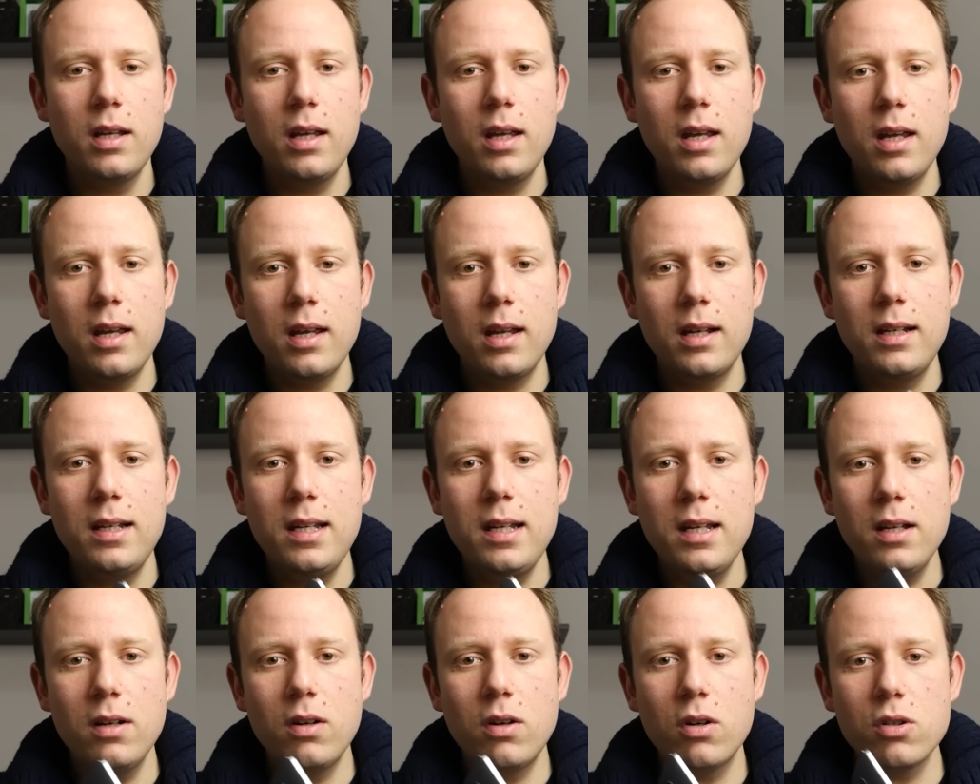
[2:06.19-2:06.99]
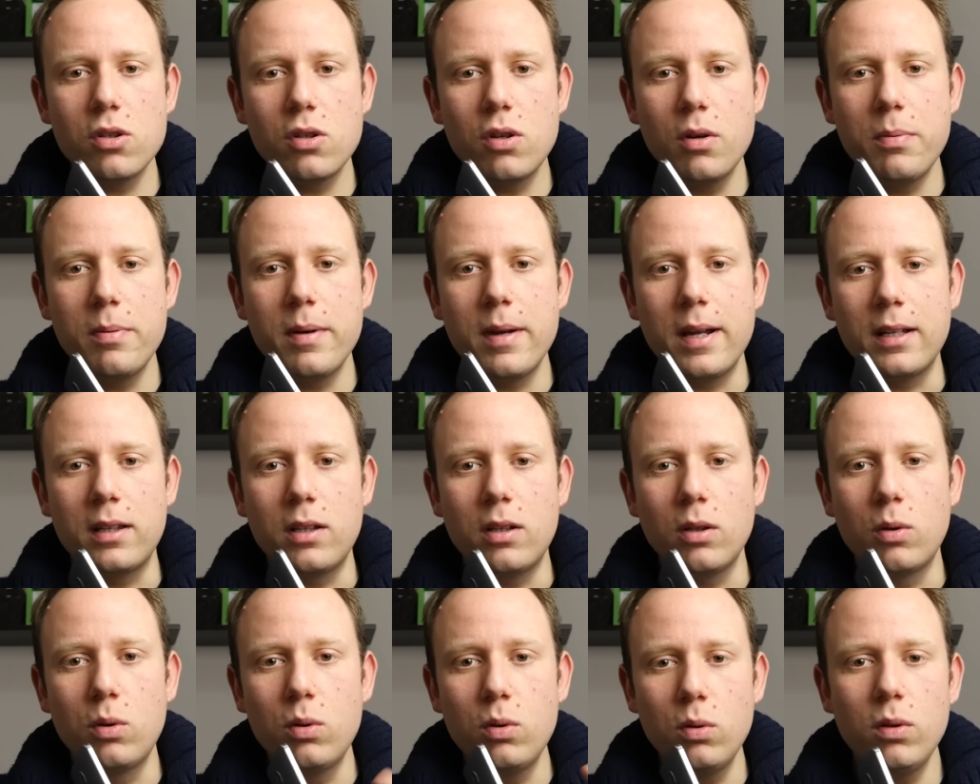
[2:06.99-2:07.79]
e lì ho
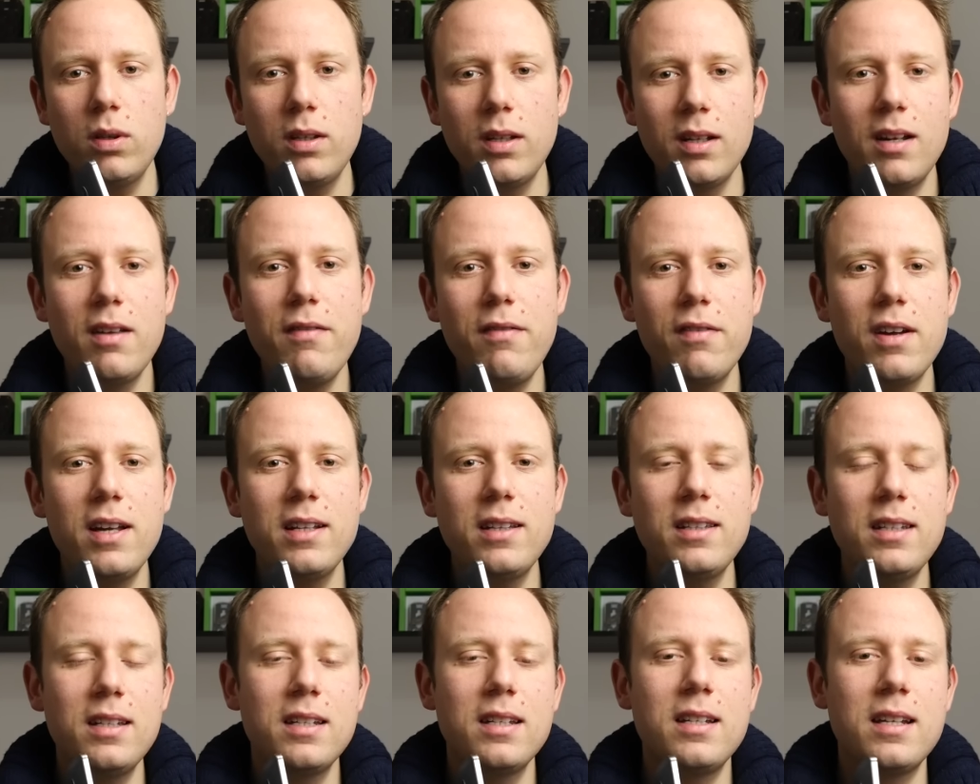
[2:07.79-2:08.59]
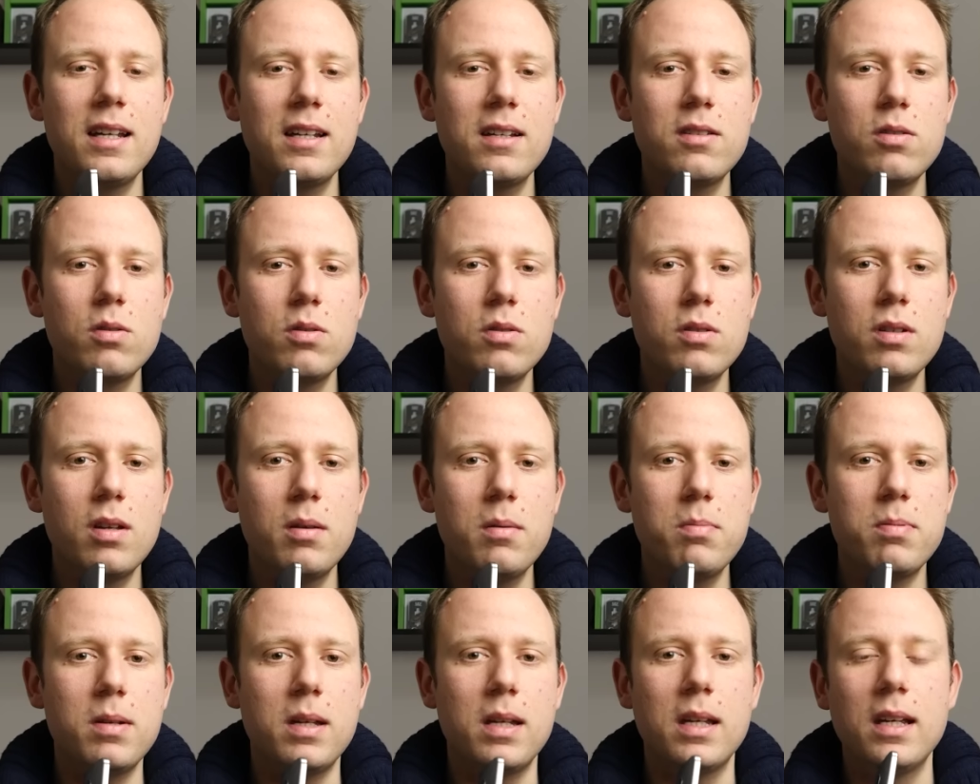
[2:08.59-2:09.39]
scoperto tutti i difetti di Nexus
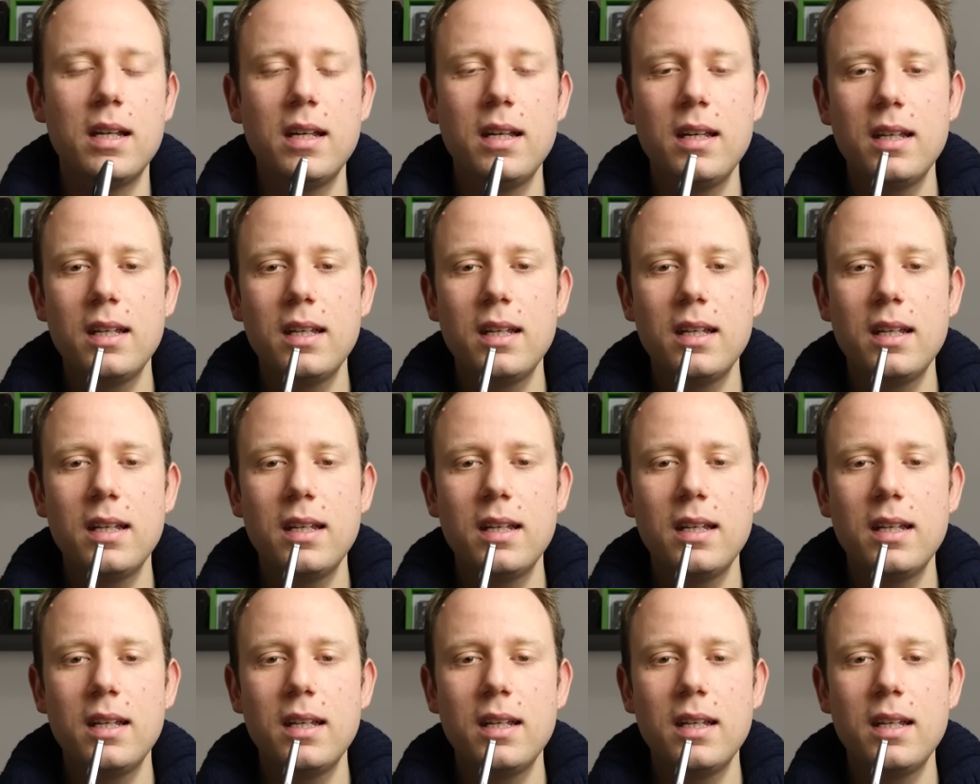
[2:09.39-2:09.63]
EP